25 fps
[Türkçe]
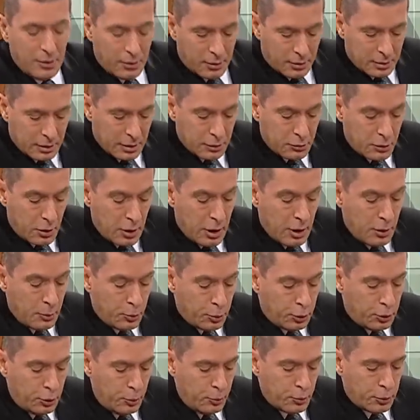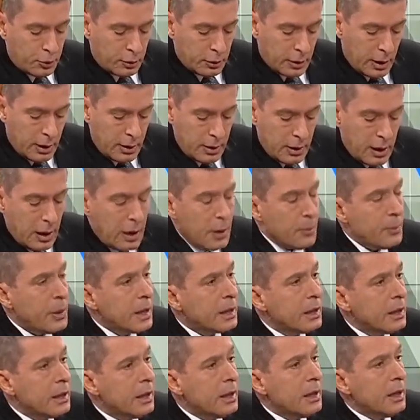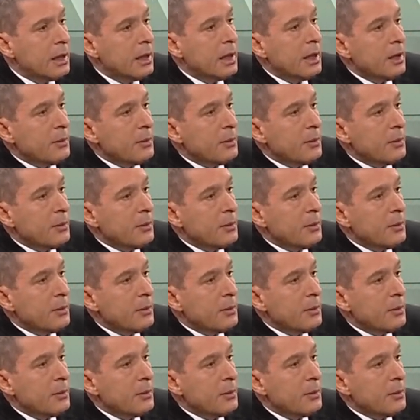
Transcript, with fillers: Ondan sonra bütün bunlar. Peki